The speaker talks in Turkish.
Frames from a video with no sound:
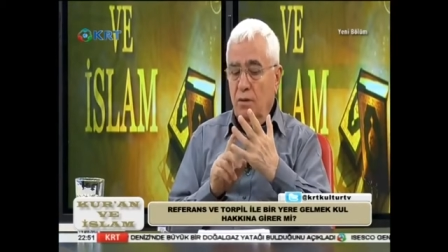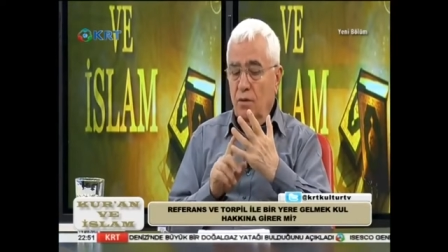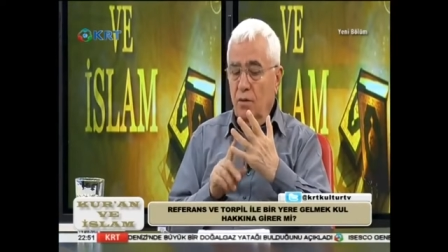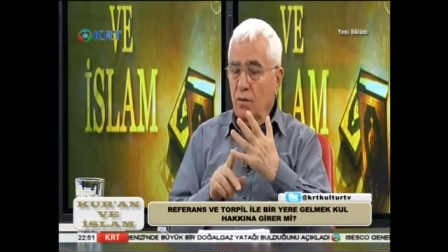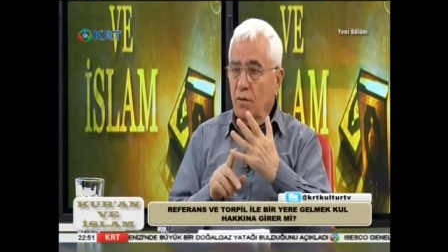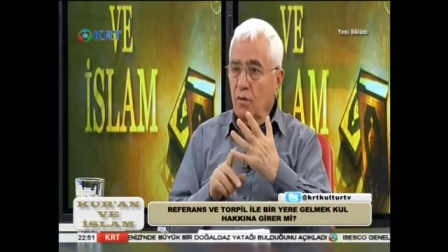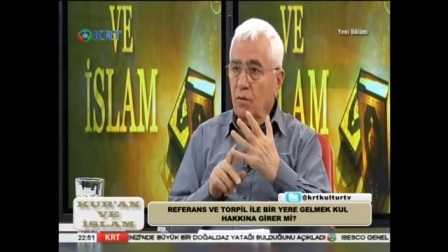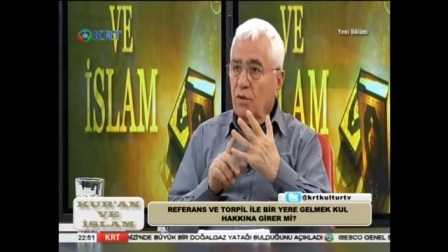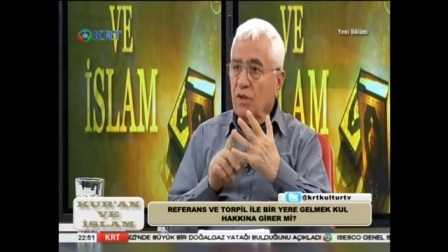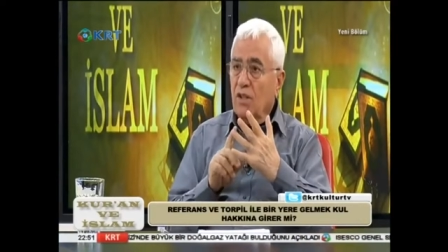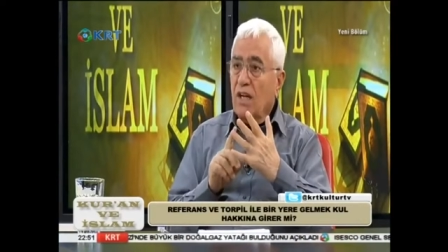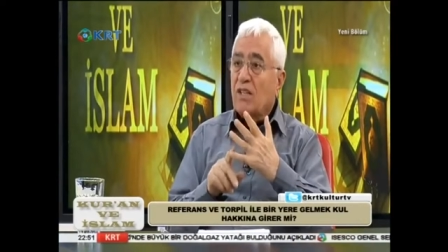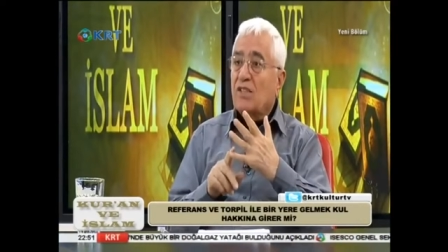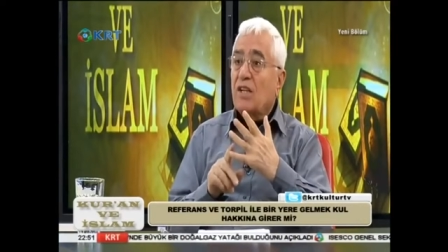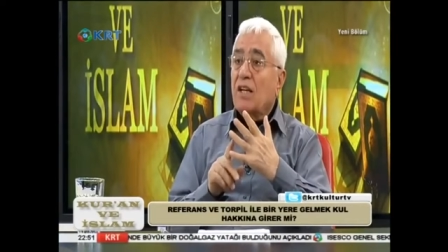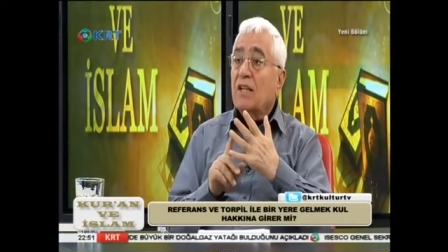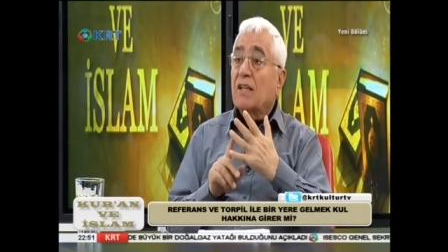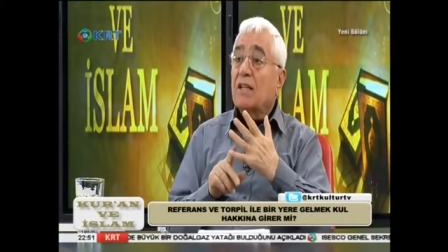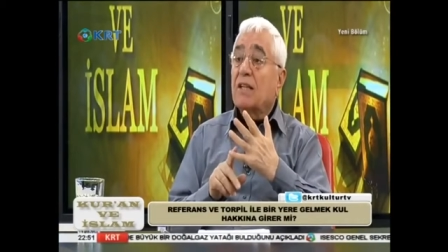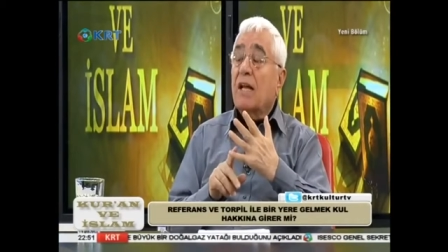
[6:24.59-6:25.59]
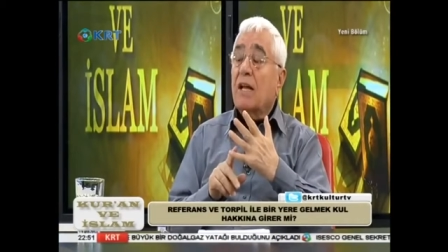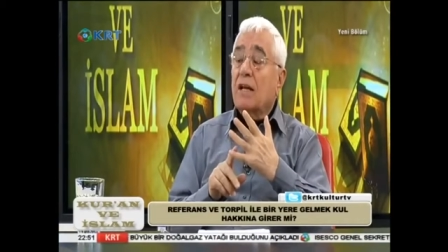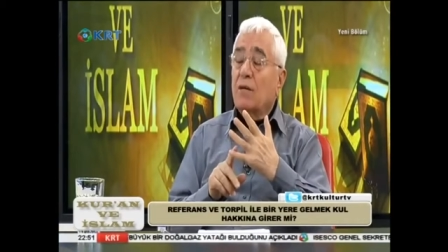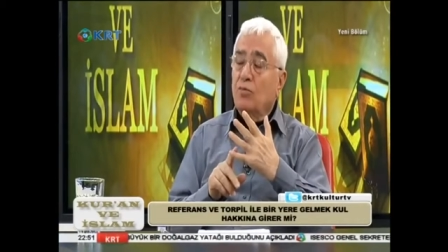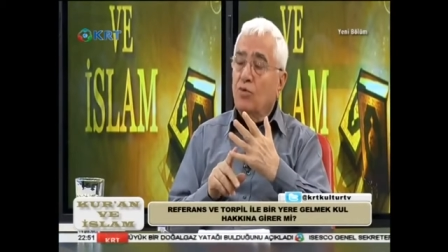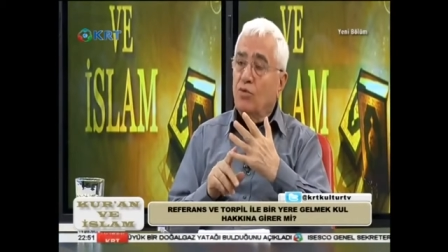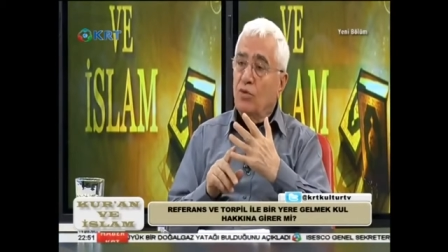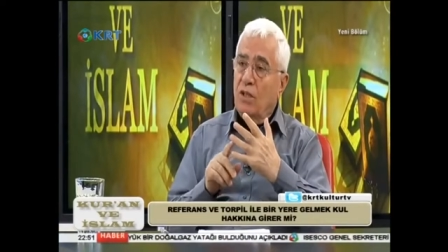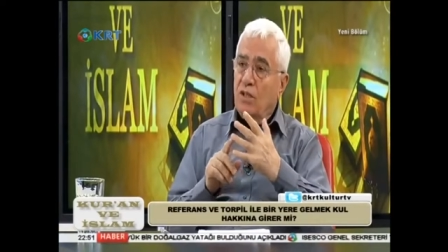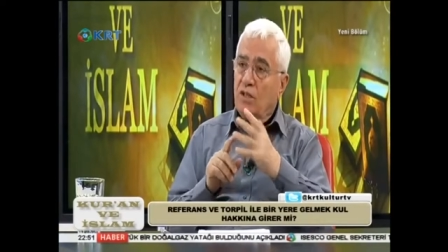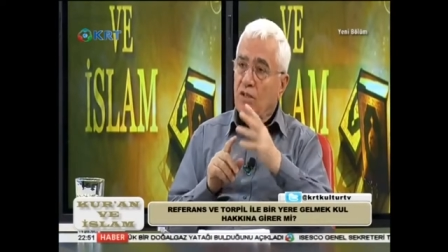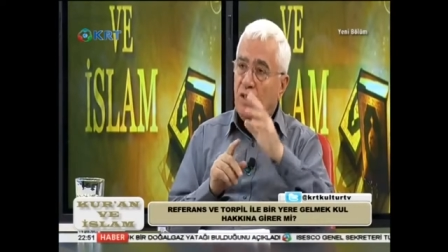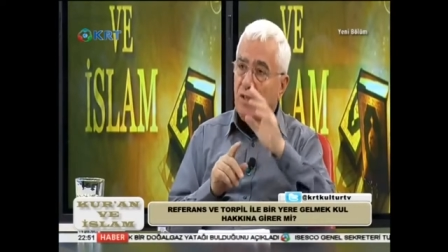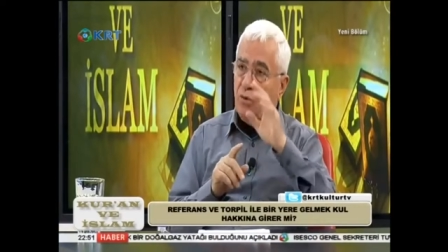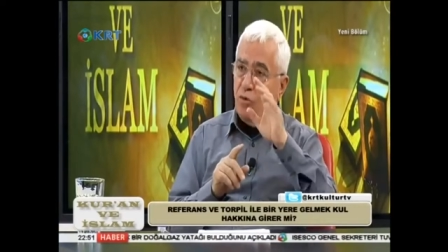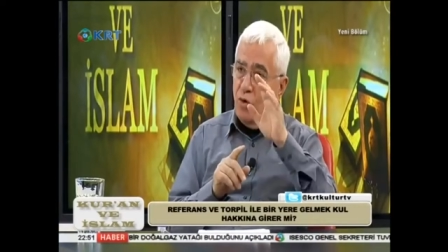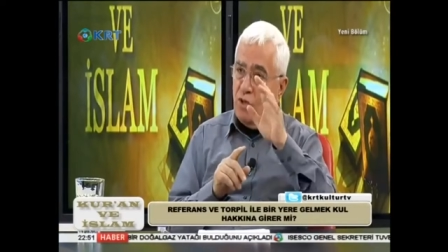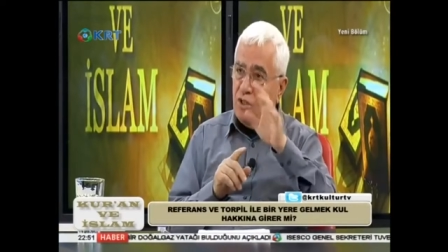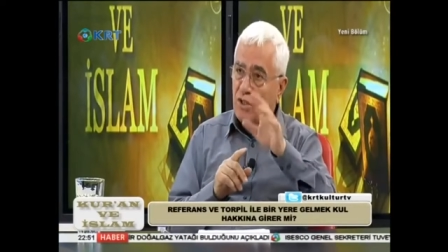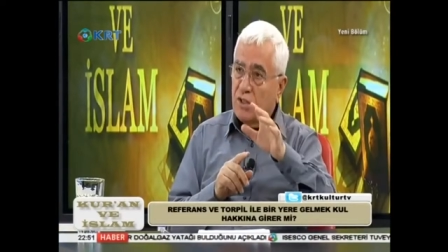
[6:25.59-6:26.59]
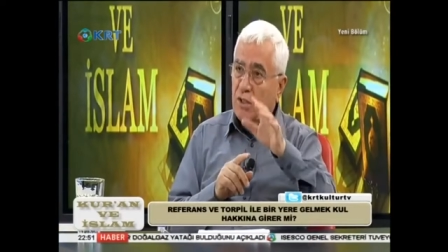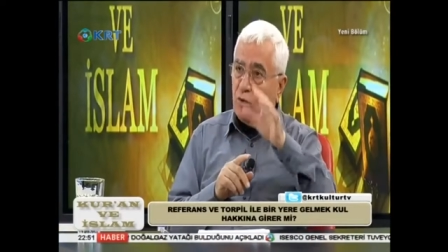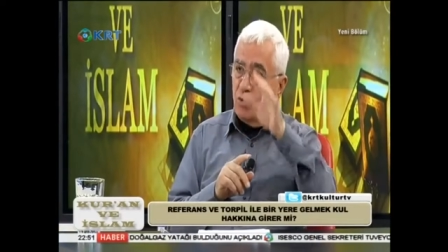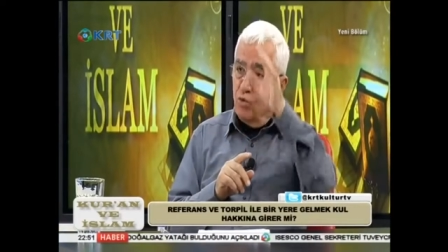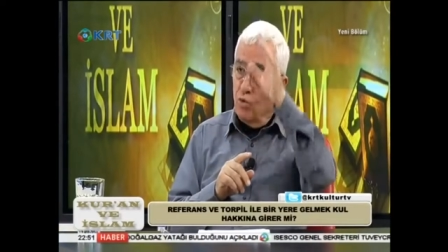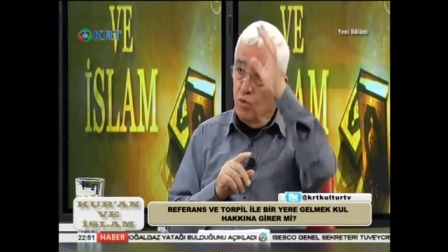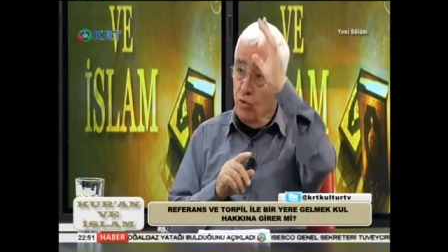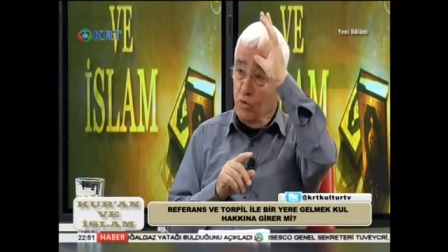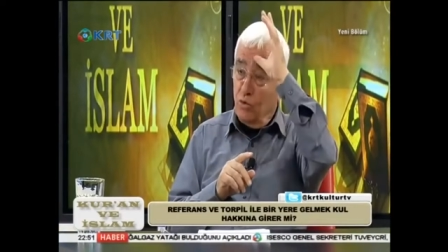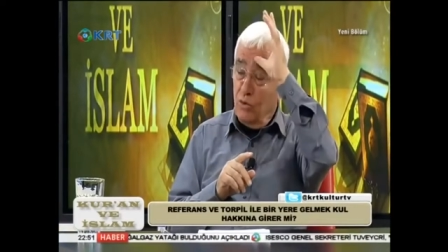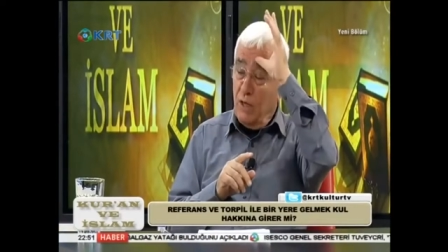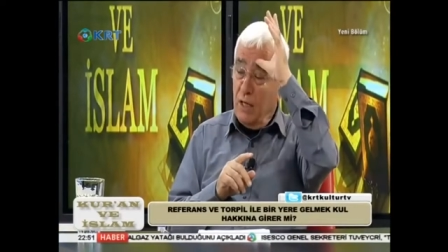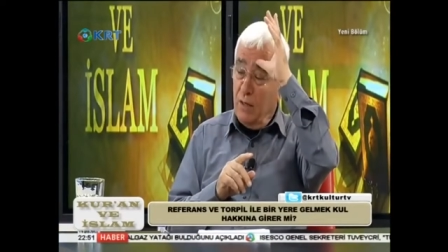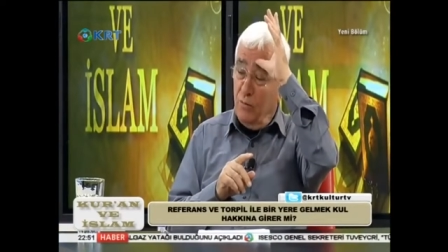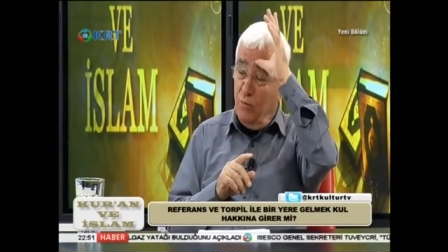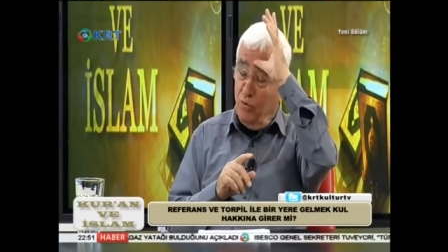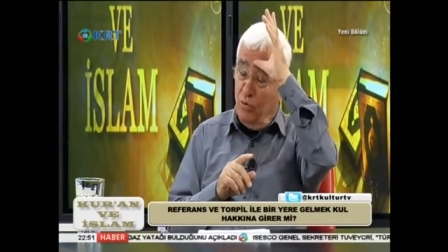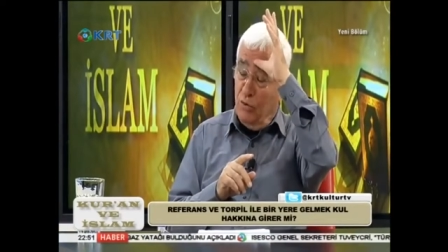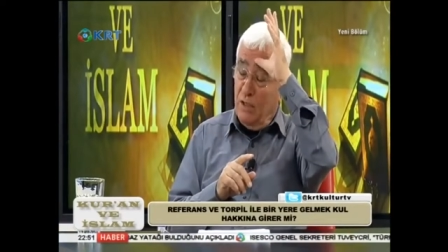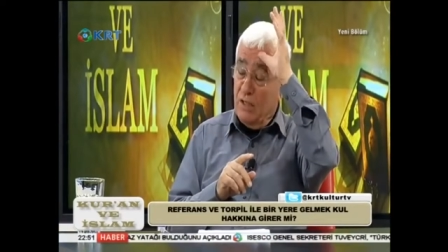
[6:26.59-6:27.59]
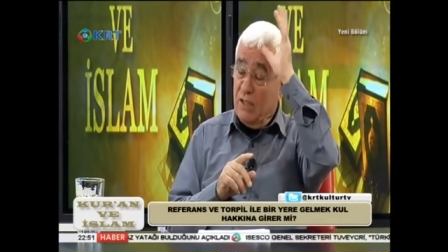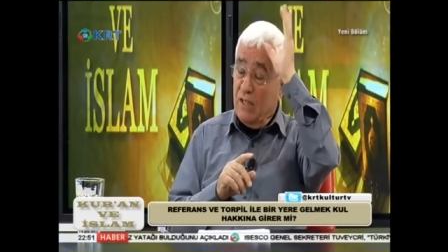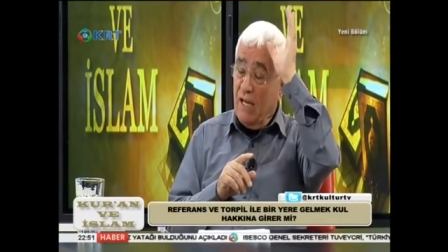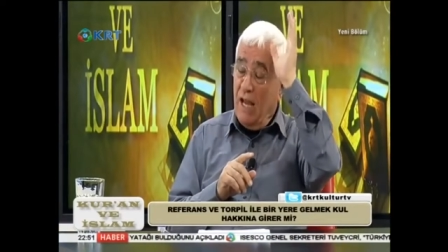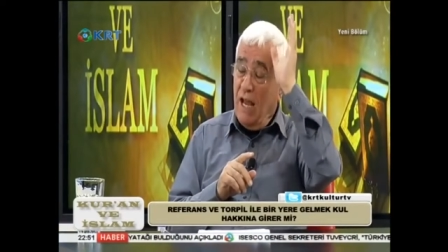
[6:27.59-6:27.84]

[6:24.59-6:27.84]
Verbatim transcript: Evet. Yaşadıkları müddetçe, o işte durdukları müddetçe,